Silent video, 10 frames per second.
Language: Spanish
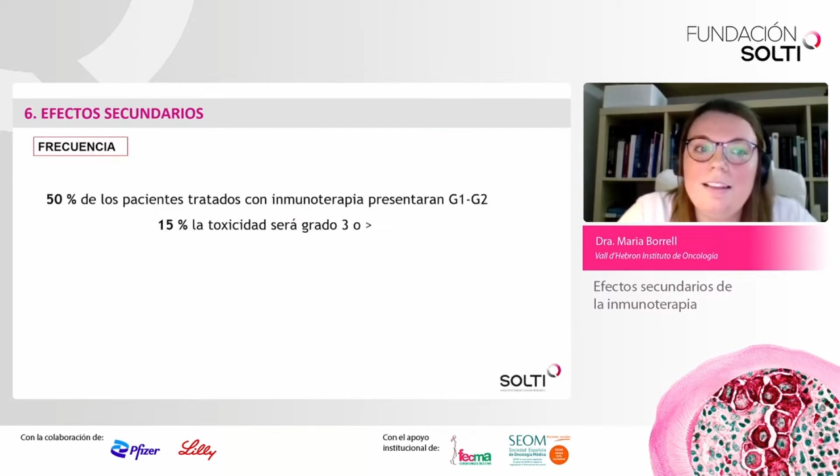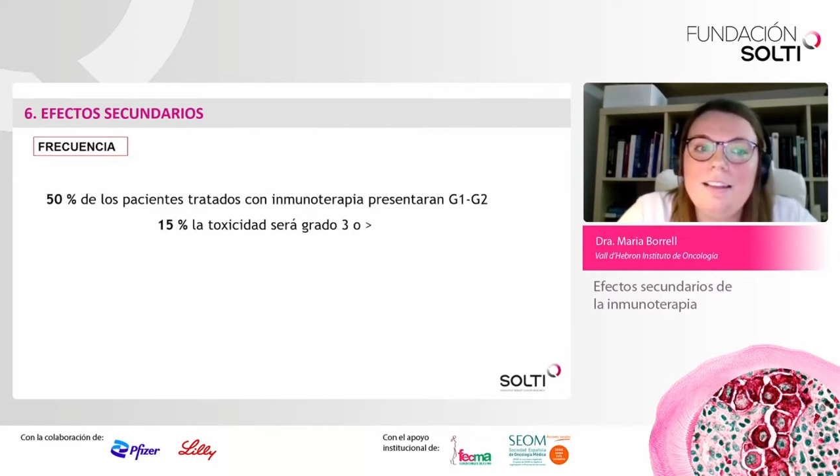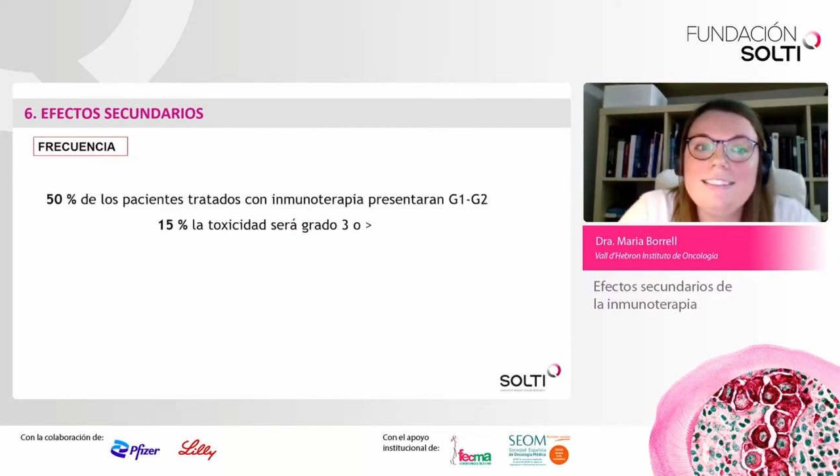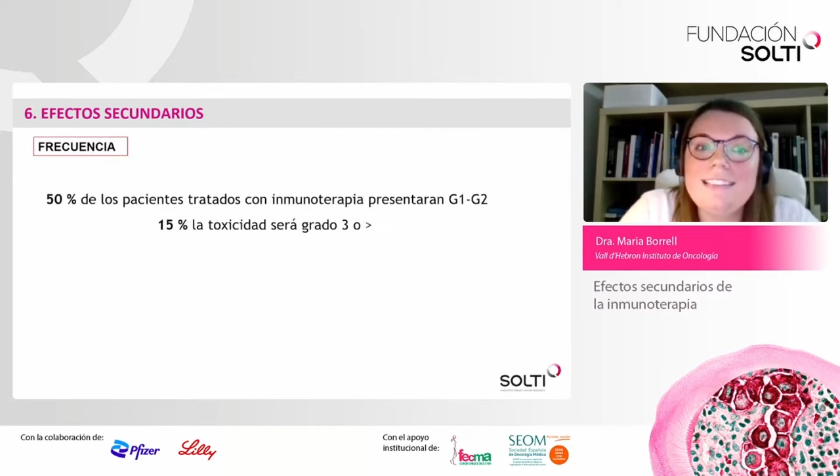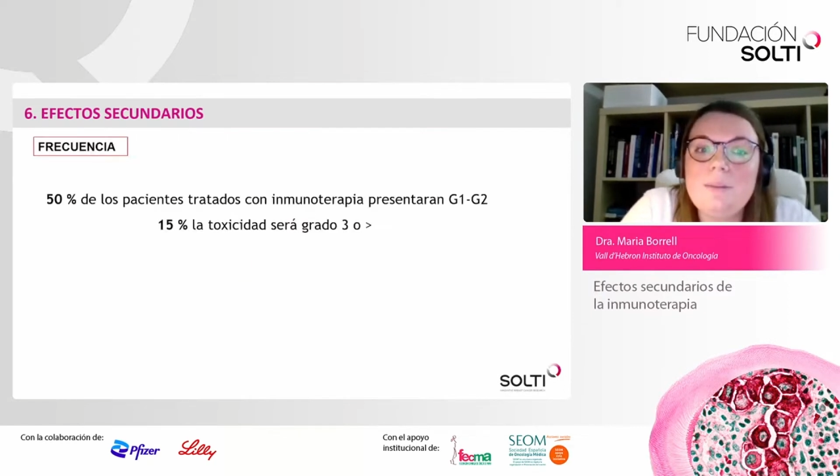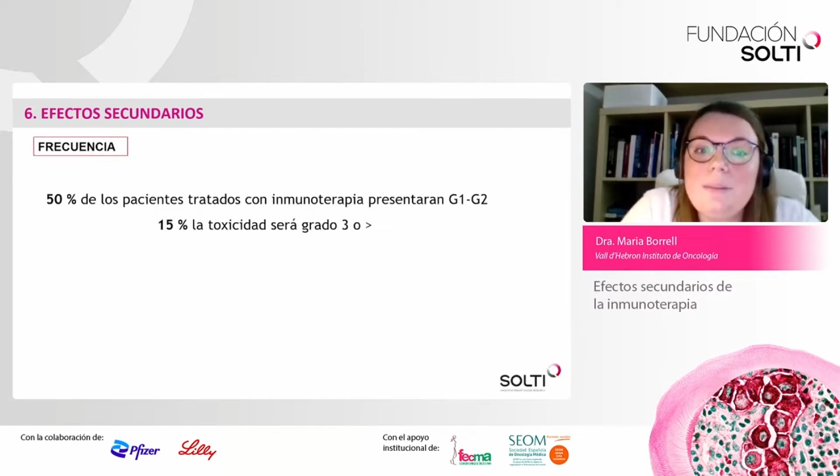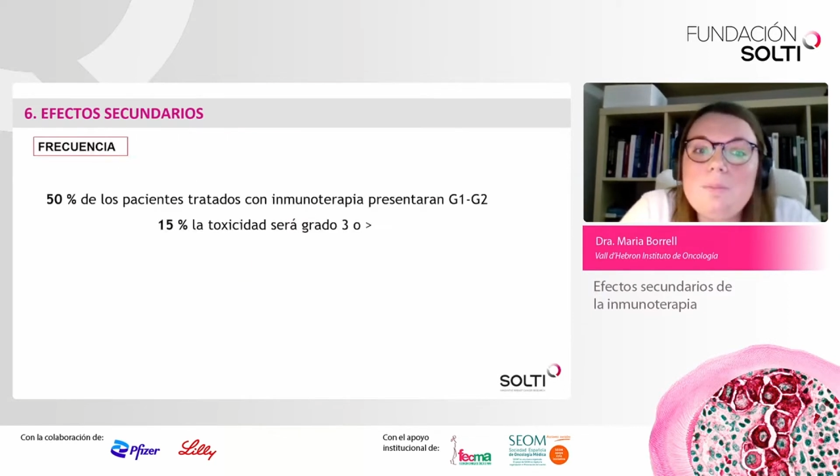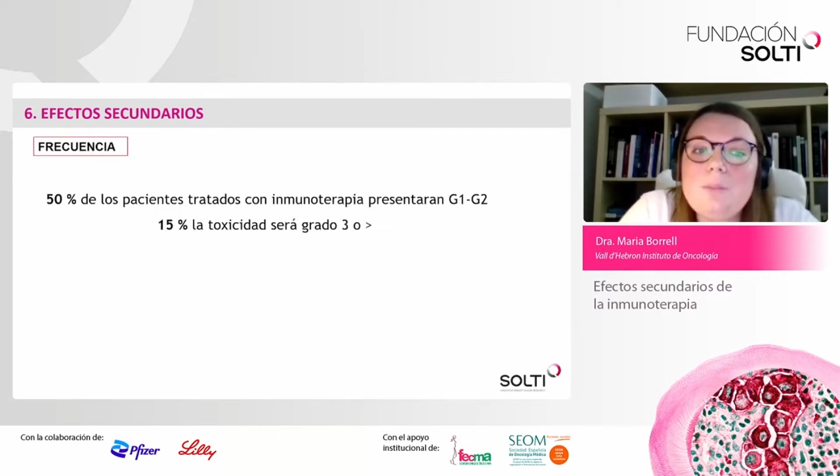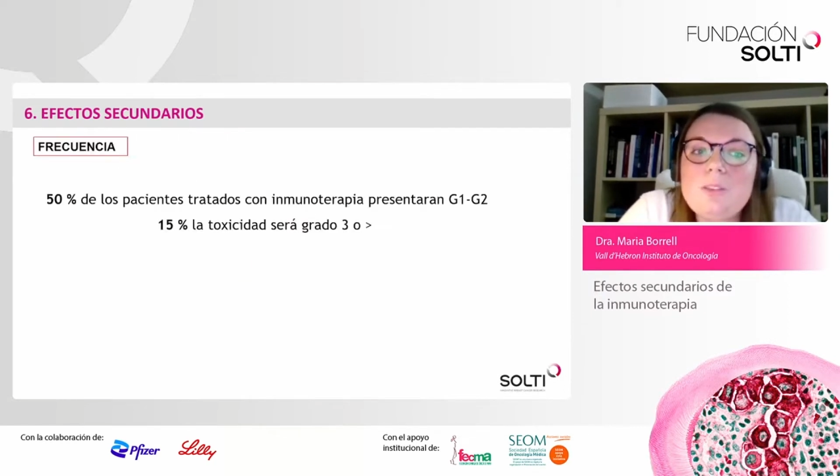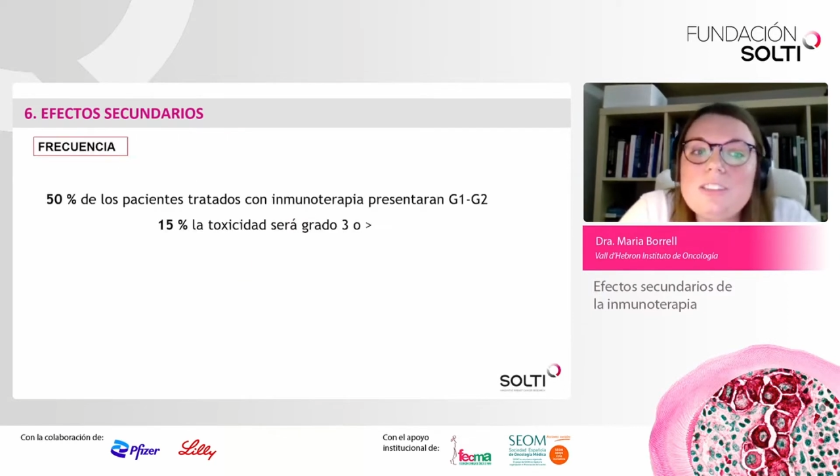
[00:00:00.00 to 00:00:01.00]

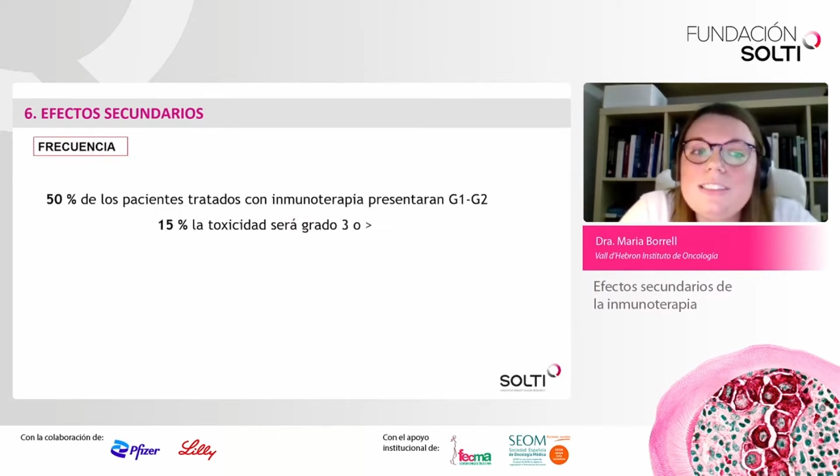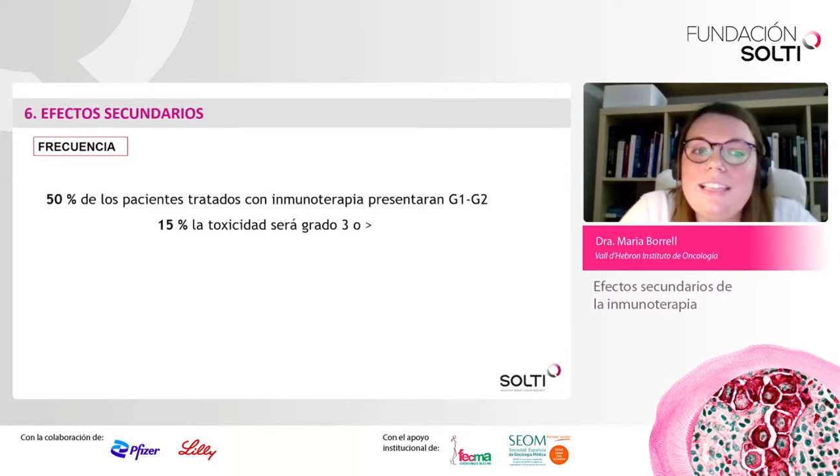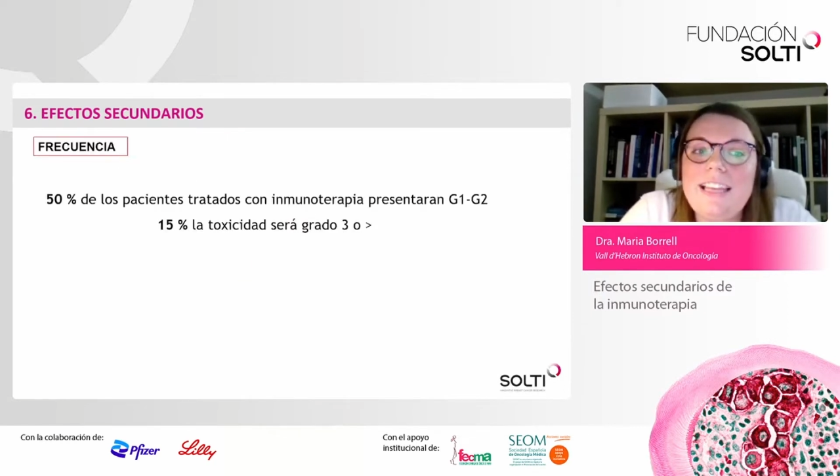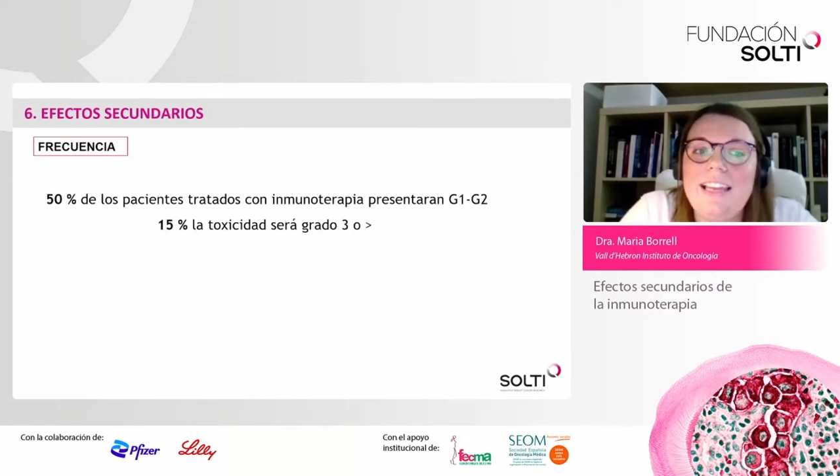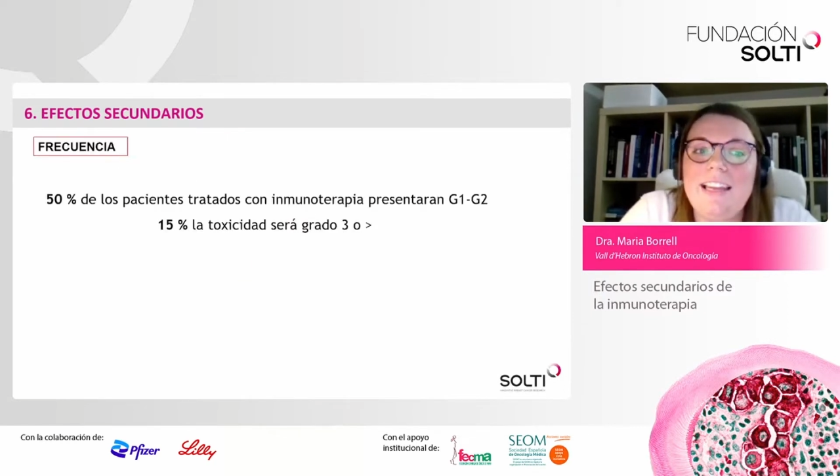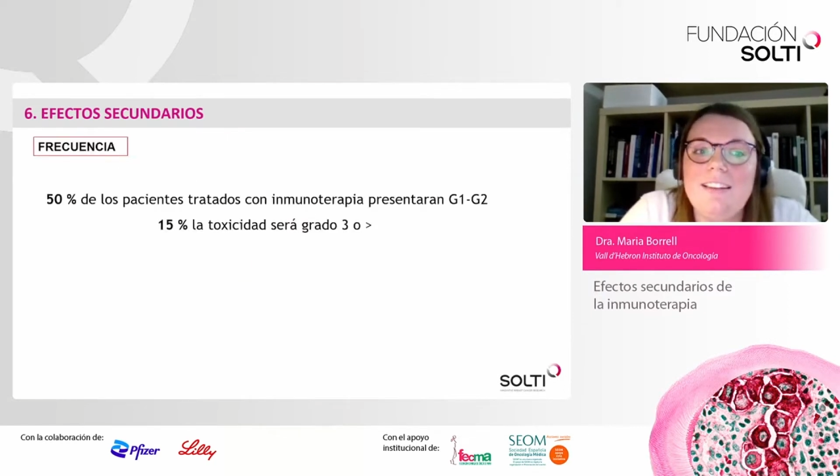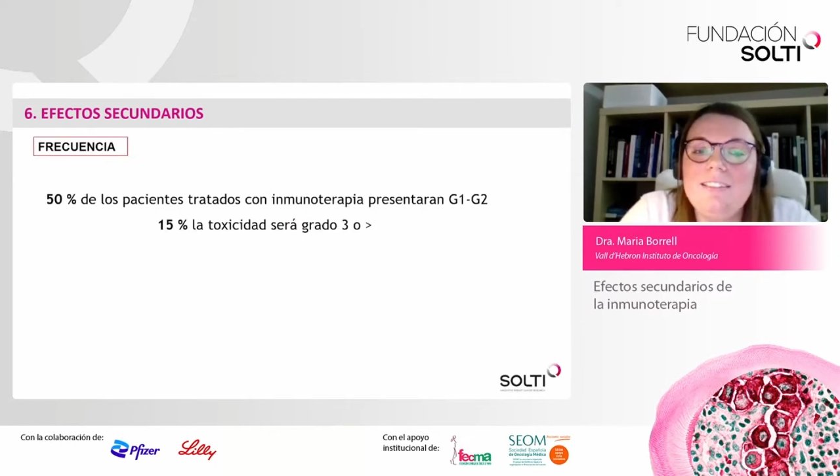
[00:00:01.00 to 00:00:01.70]
Sabemos que